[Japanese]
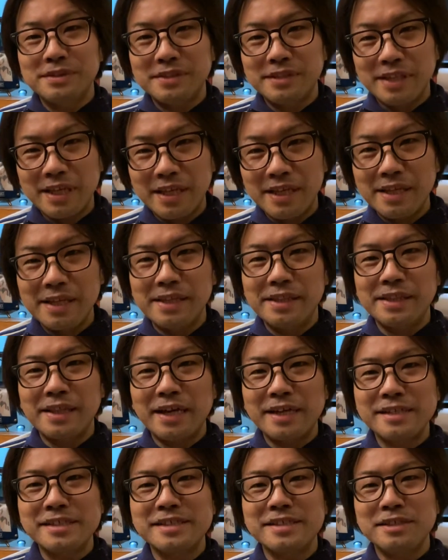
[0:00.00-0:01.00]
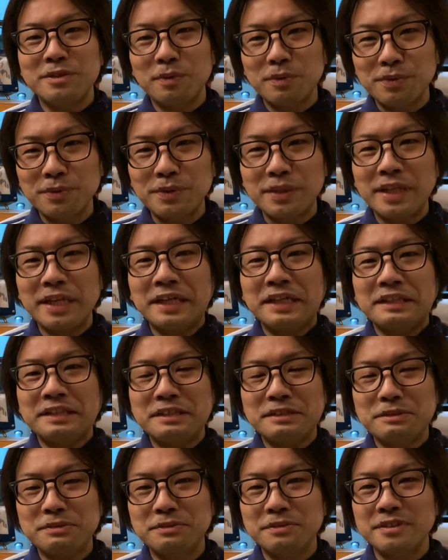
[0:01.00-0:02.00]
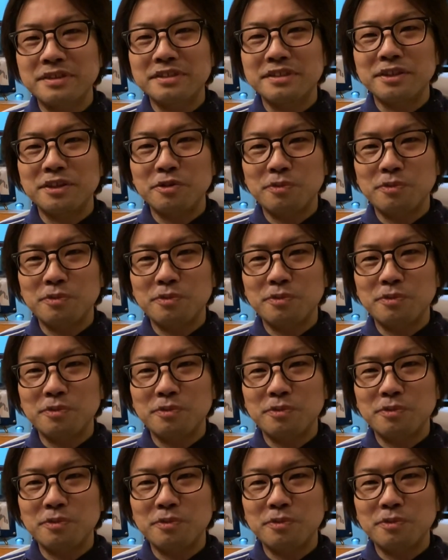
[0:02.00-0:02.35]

てたりよく言ってなかったりするんですけ